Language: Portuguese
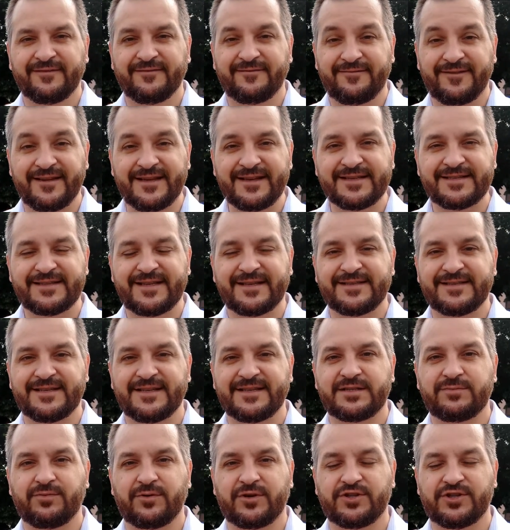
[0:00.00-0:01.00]
vistas
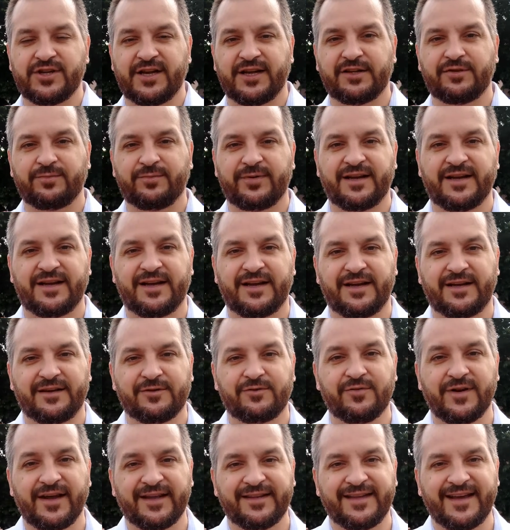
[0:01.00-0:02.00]
desse projeto para
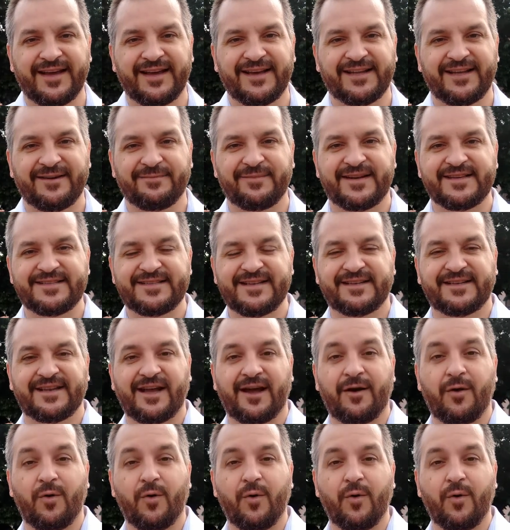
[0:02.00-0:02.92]
com a ideia de apresentar